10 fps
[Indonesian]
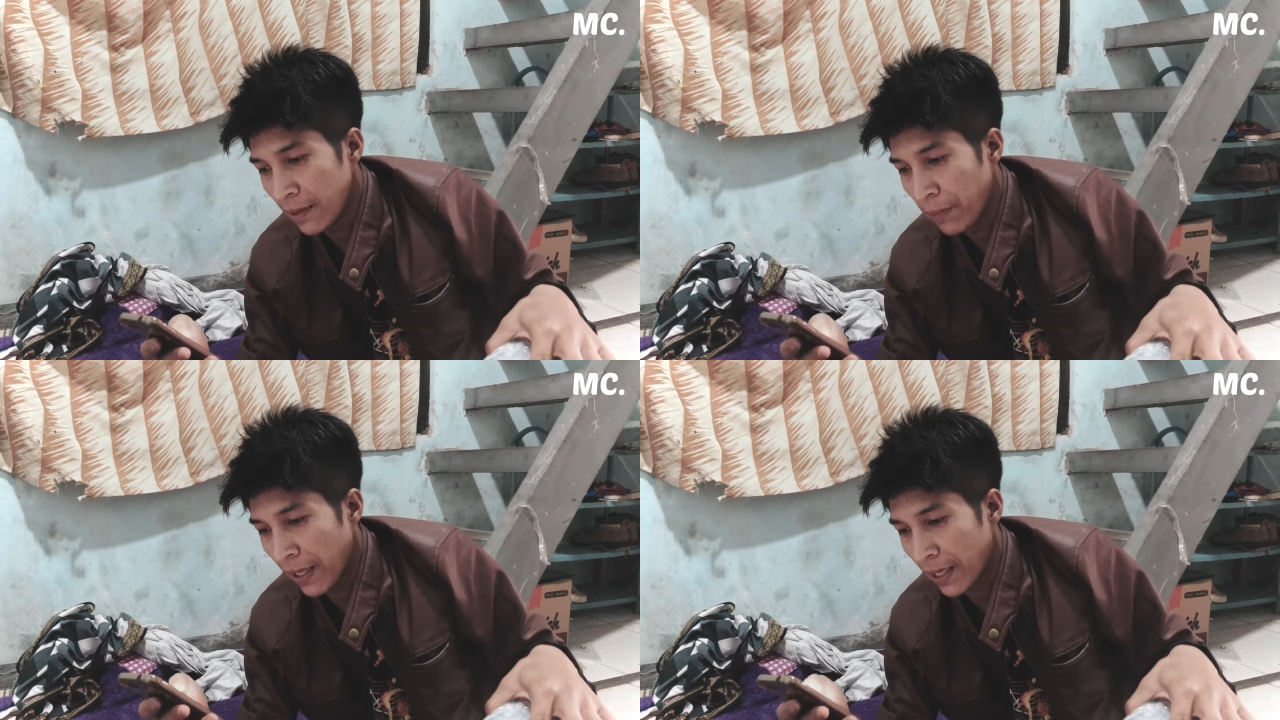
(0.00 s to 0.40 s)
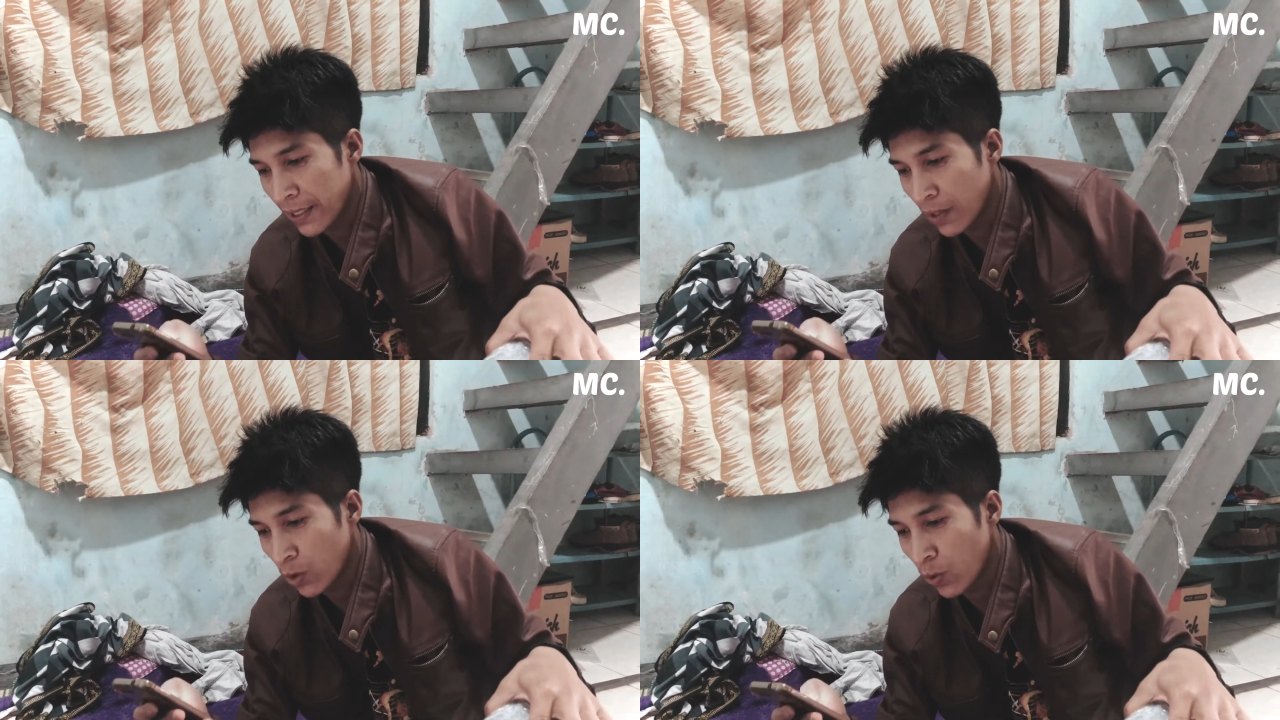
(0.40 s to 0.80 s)

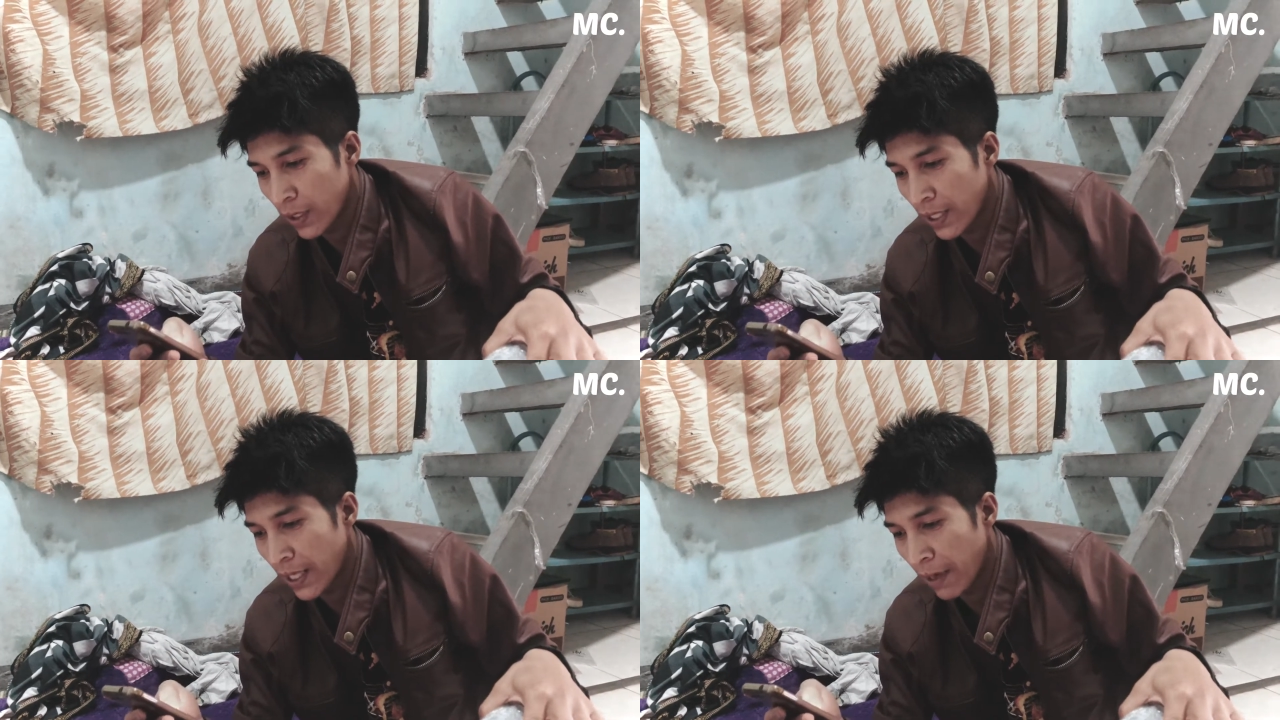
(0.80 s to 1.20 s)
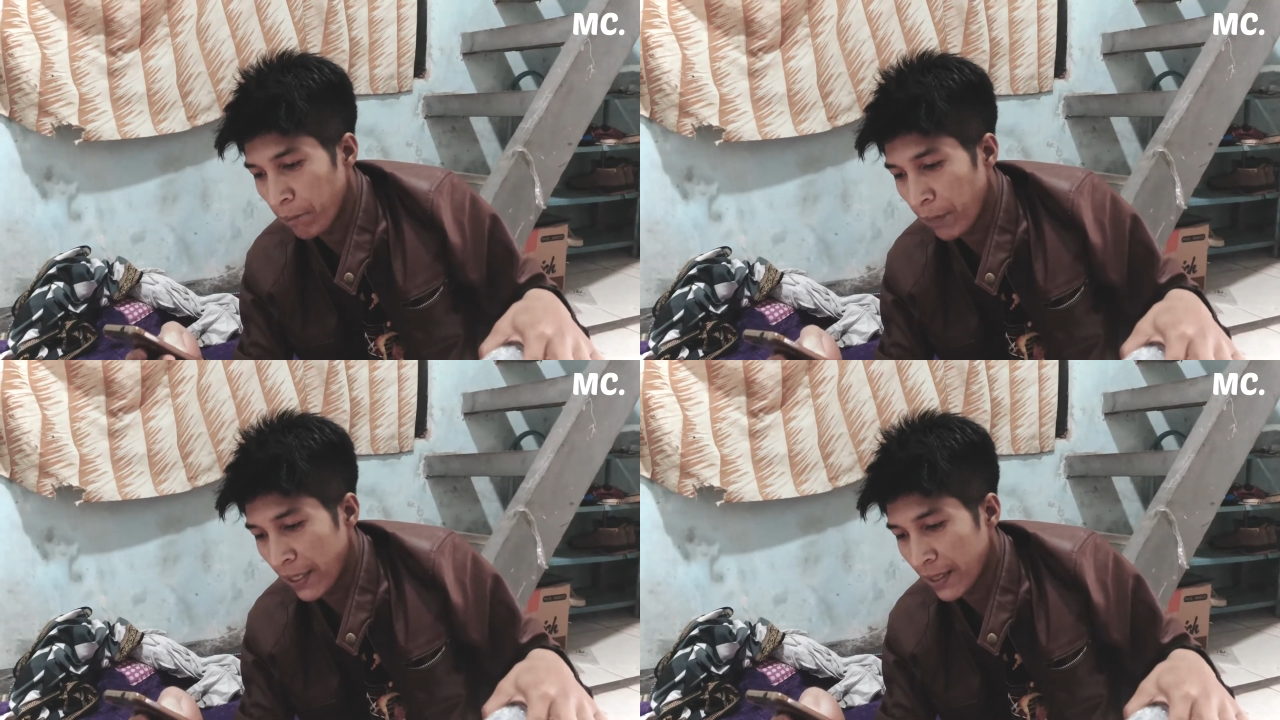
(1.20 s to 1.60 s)
barang satu dua tiga
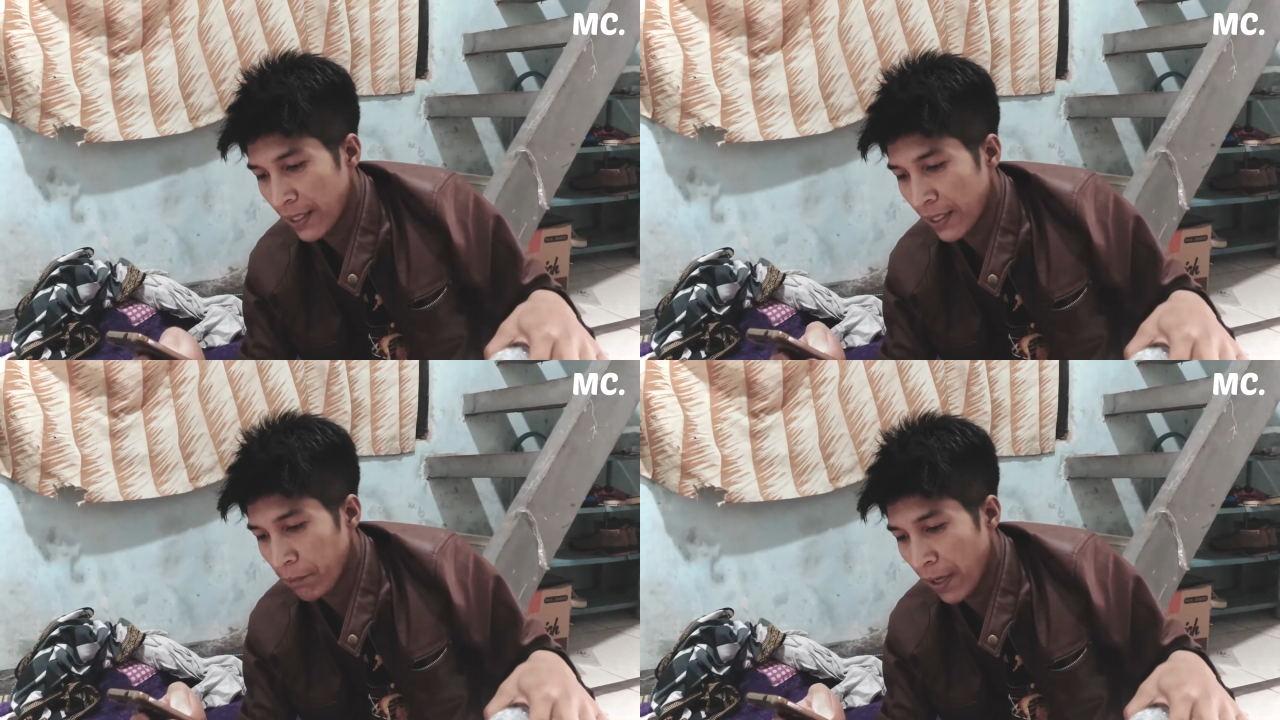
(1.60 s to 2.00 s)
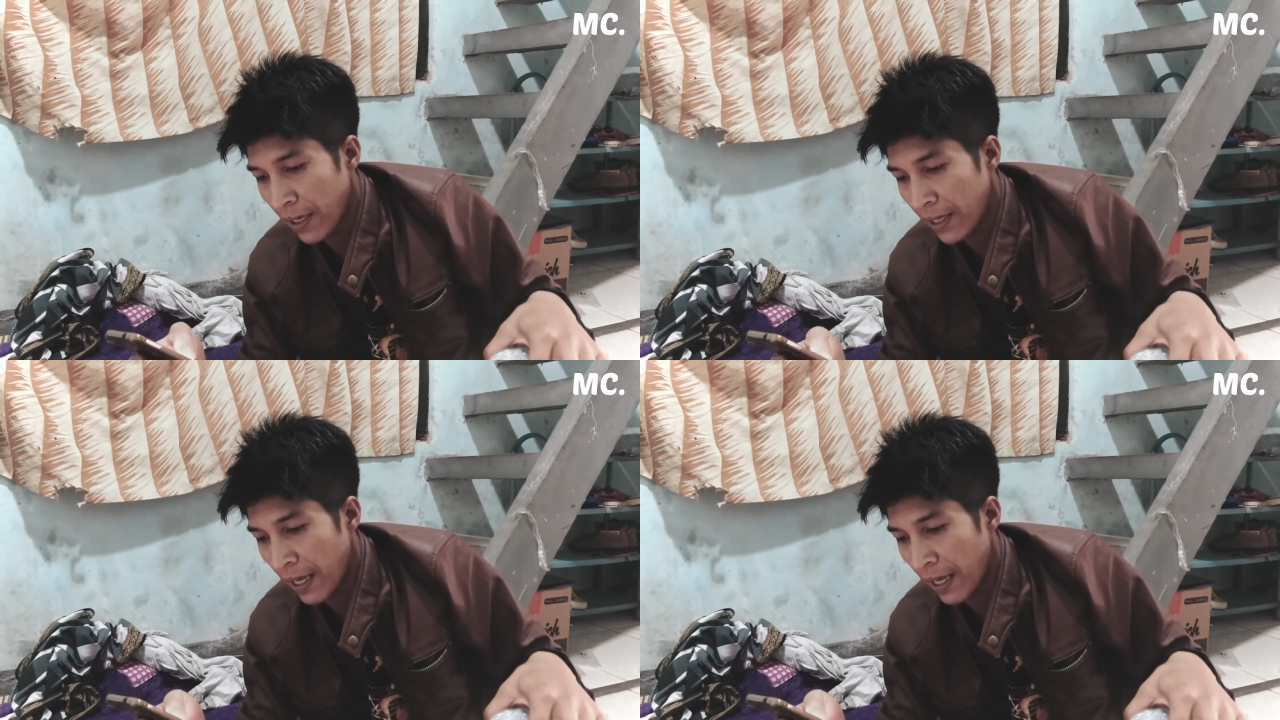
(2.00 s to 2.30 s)
empat lima